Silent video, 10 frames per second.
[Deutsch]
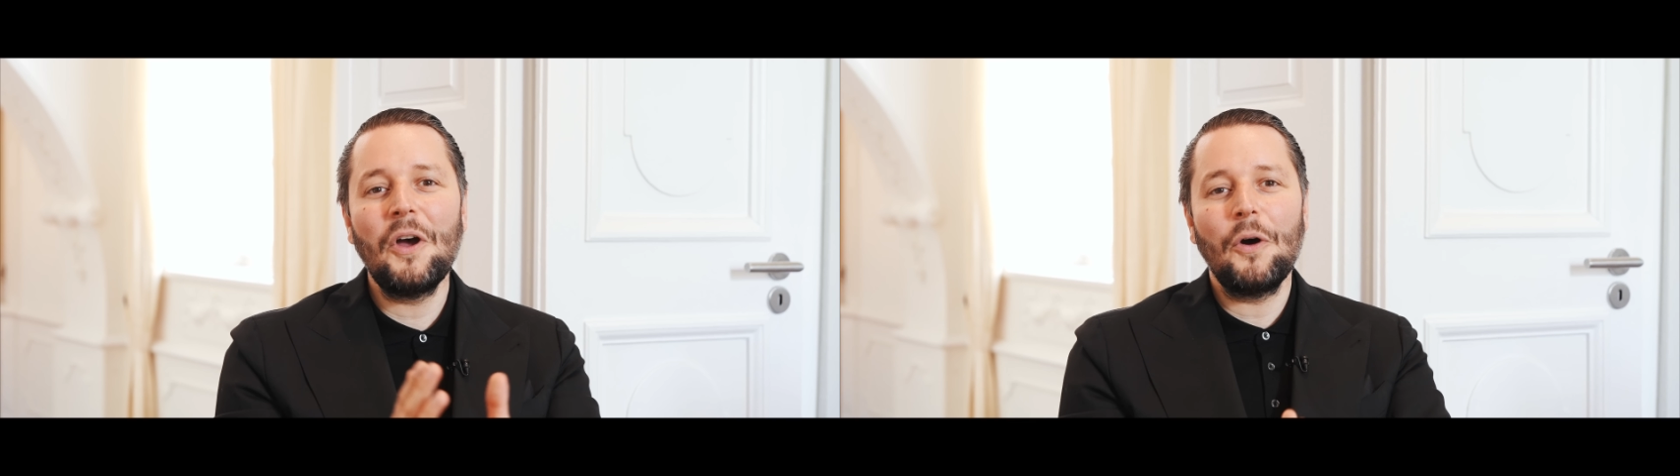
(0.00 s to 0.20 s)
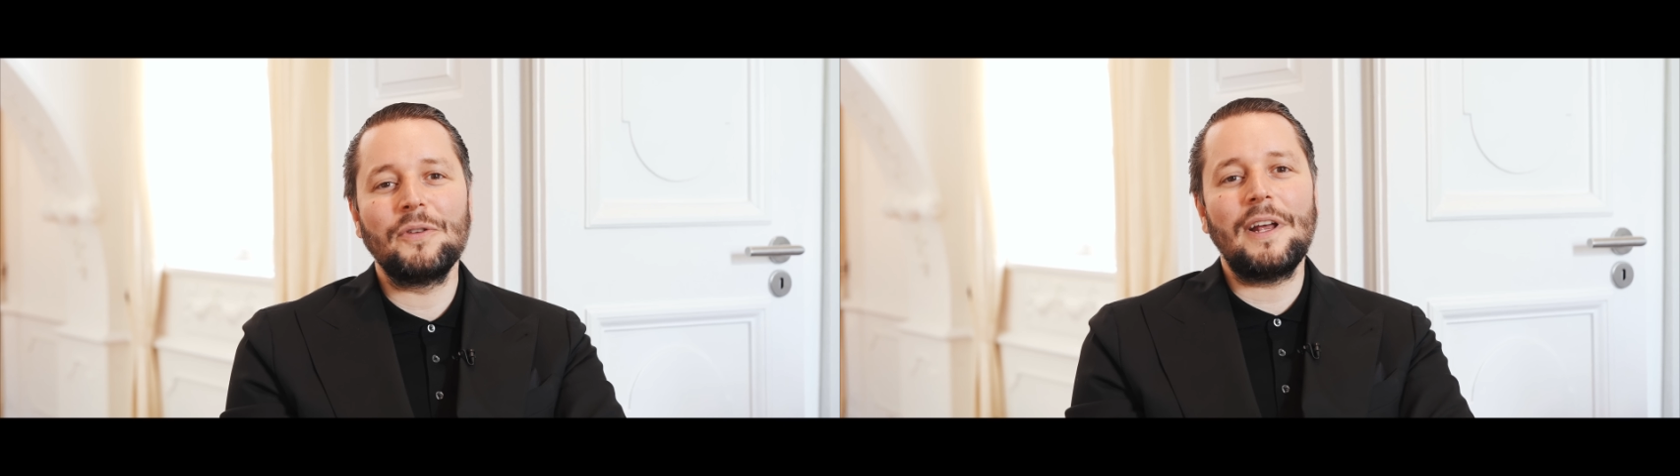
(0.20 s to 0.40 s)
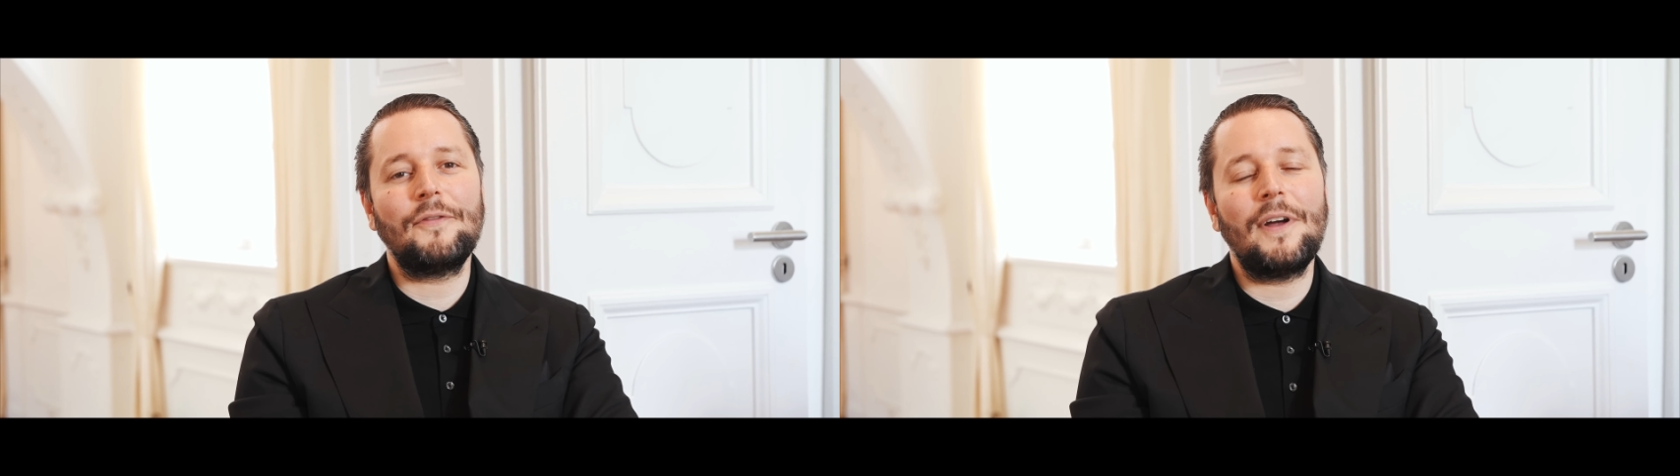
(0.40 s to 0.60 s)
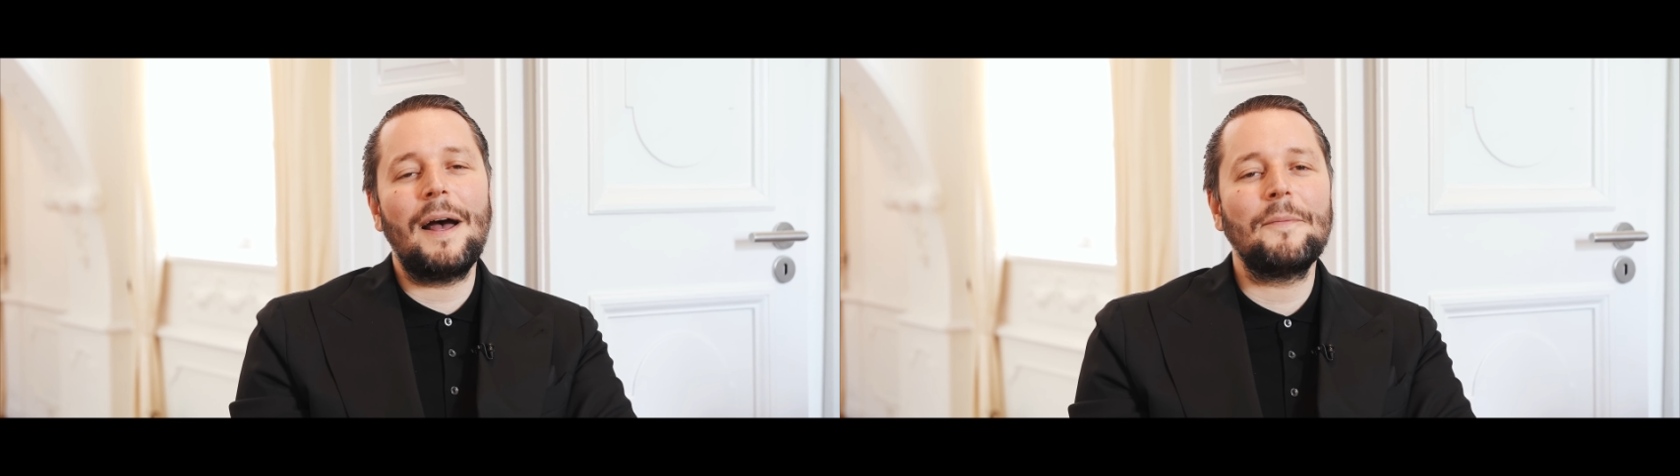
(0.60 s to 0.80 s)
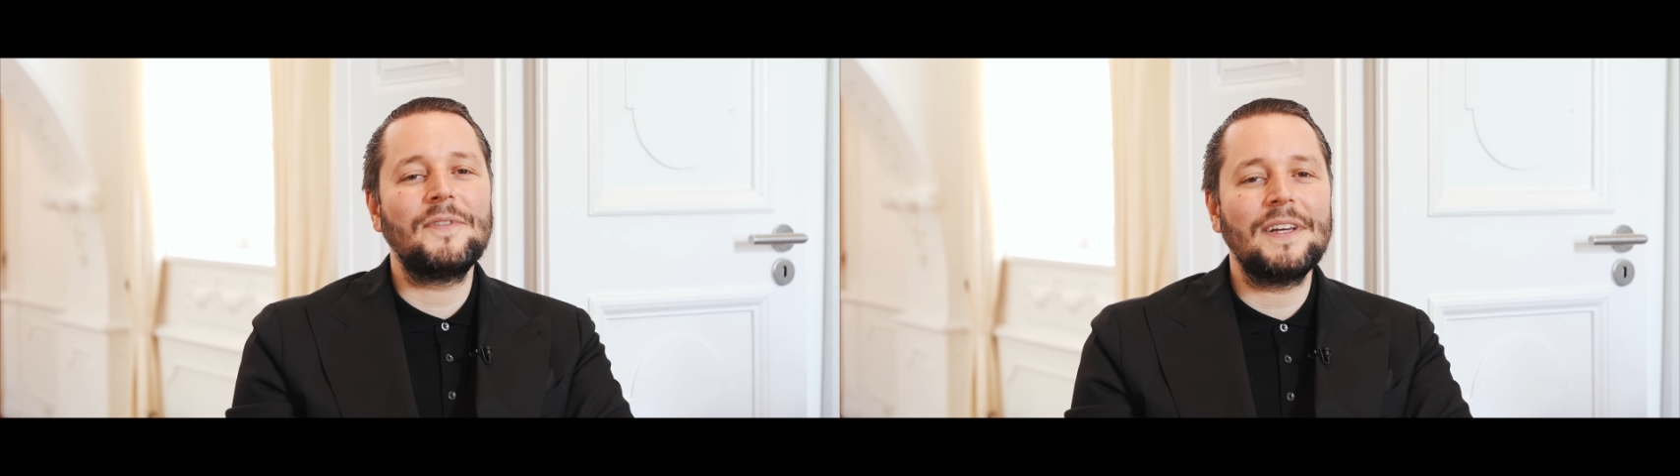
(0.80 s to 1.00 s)
Und dafür
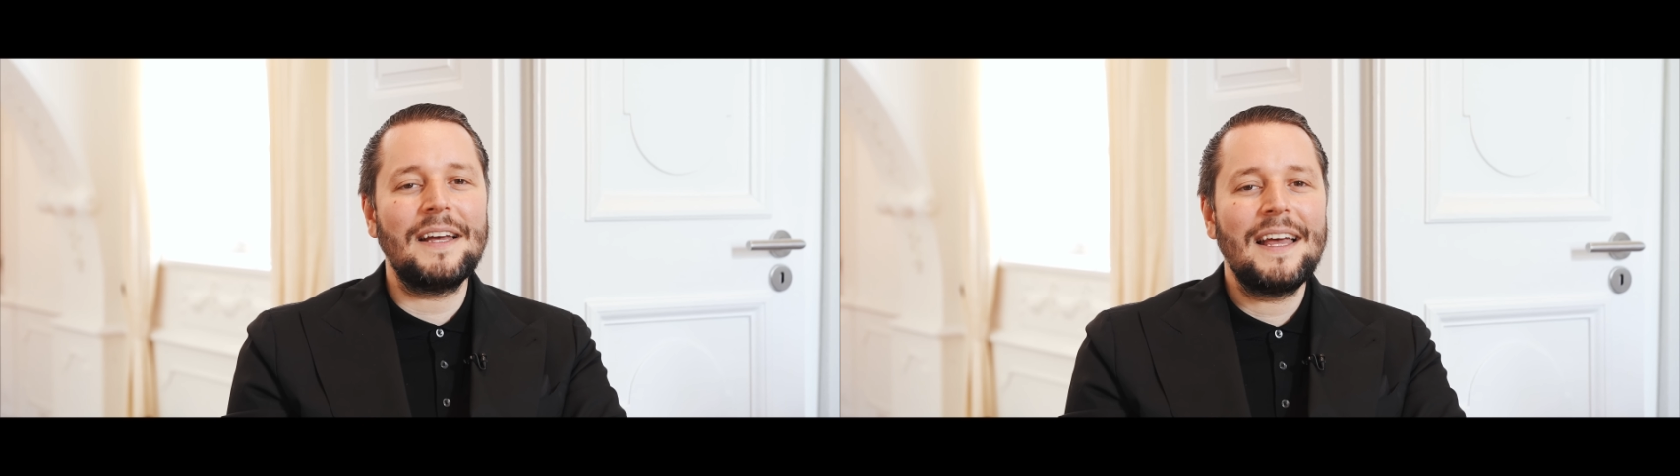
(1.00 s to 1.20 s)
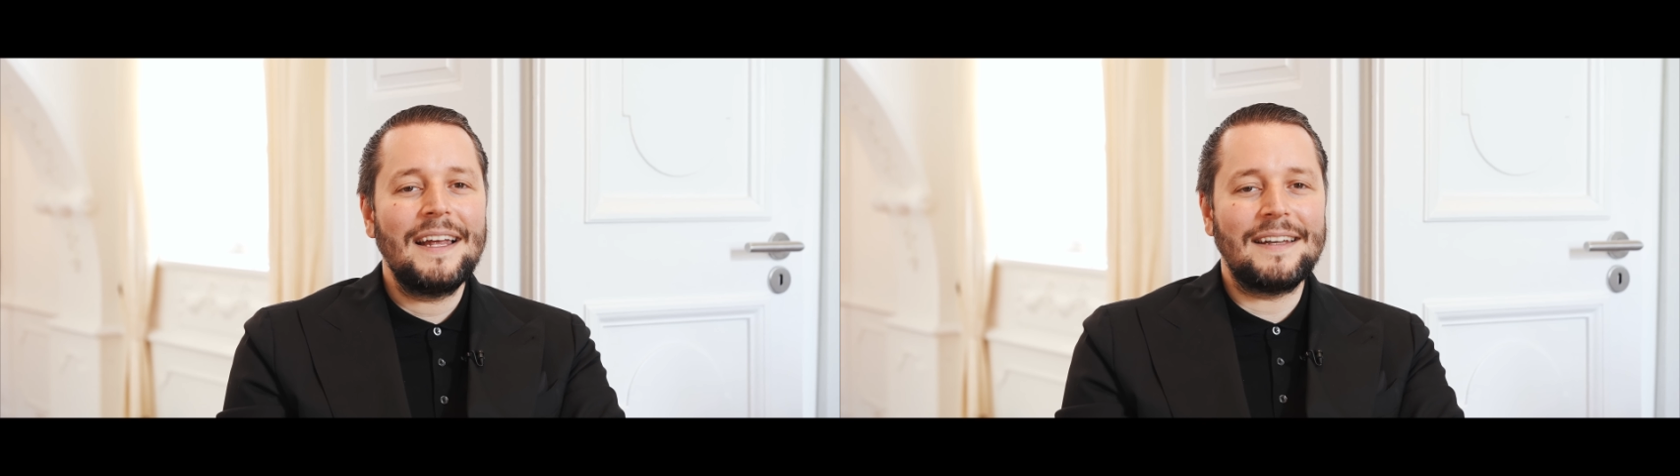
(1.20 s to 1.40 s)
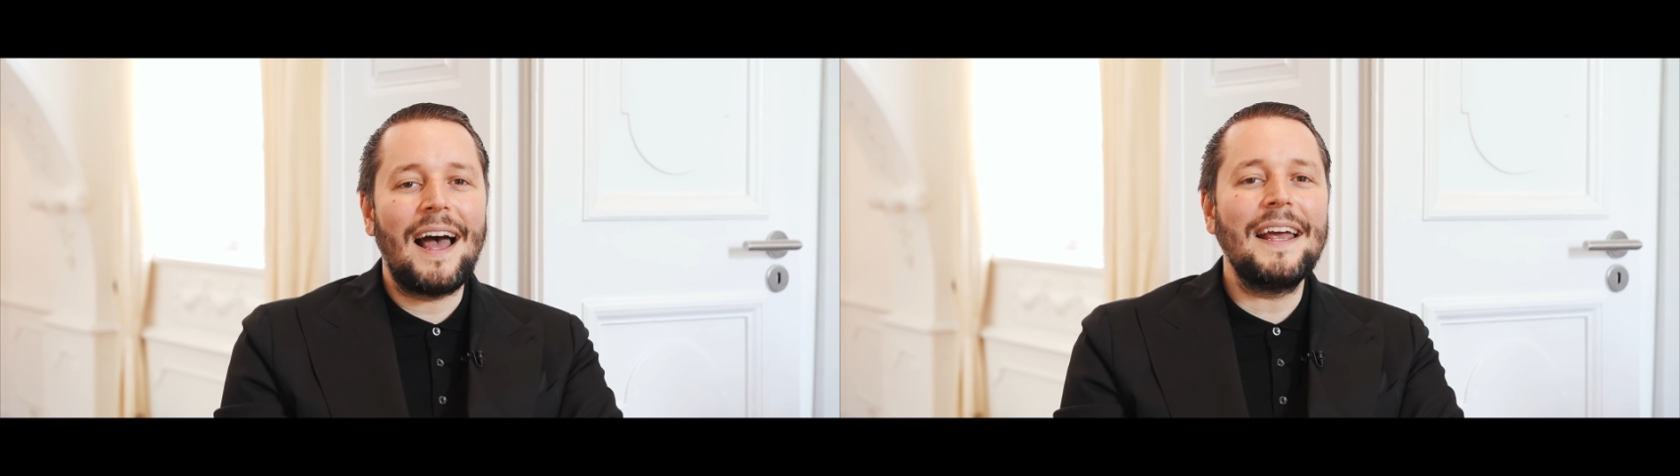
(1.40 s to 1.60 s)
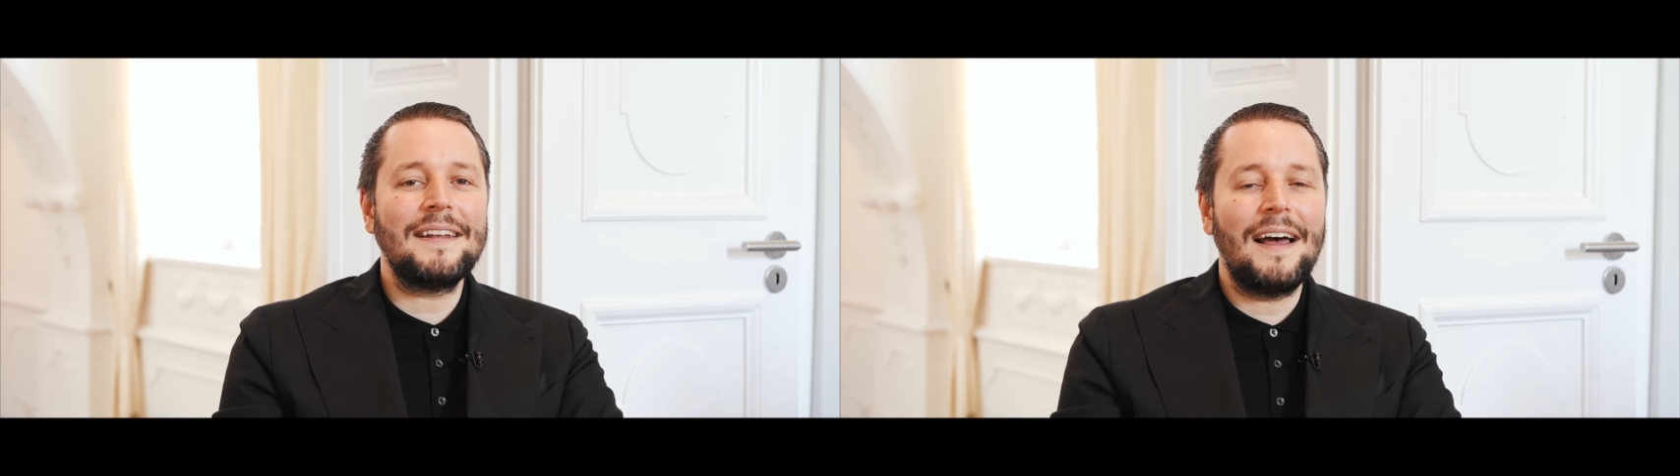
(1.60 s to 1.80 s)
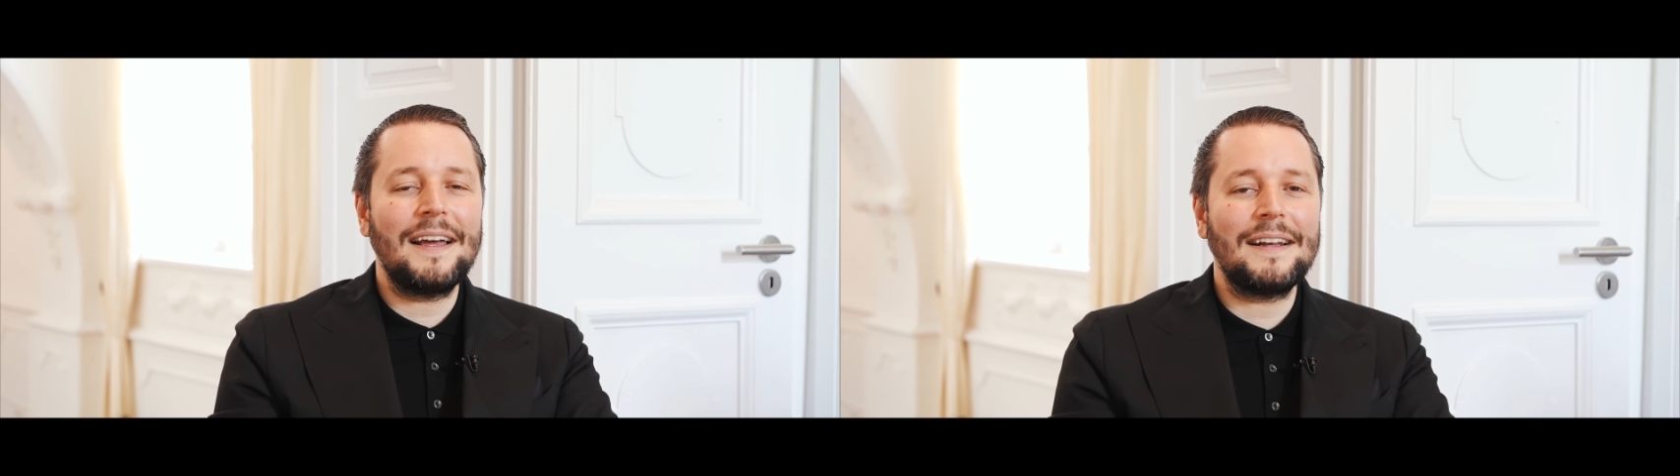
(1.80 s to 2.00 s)
haben wir drei
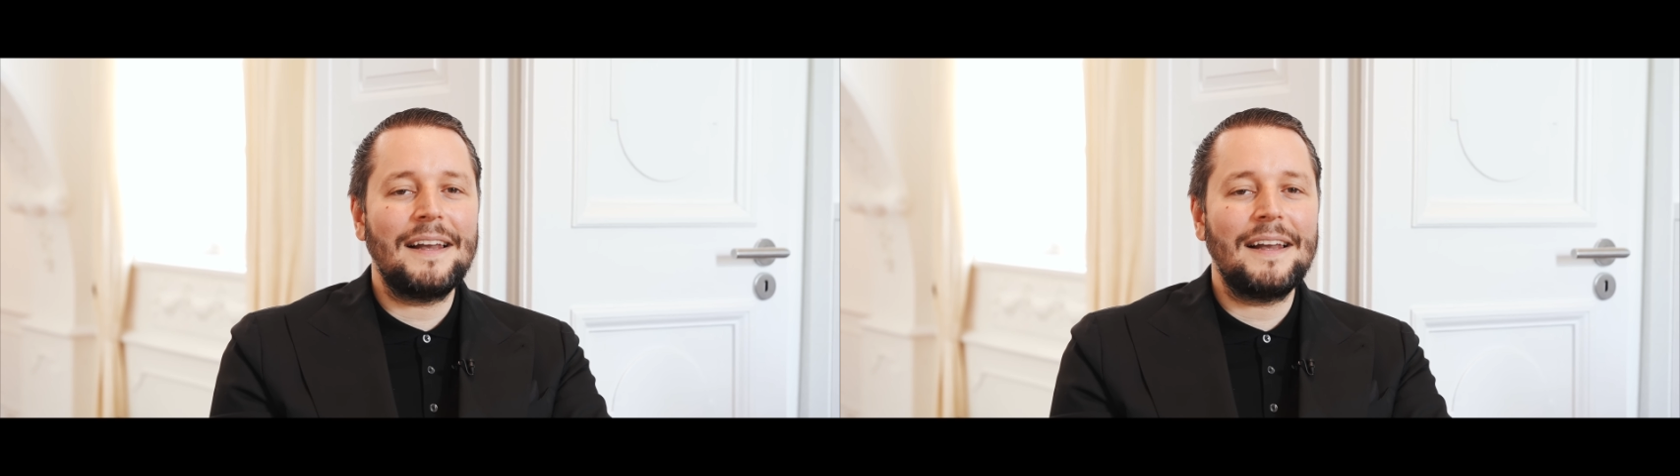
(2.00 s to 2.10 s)
Tage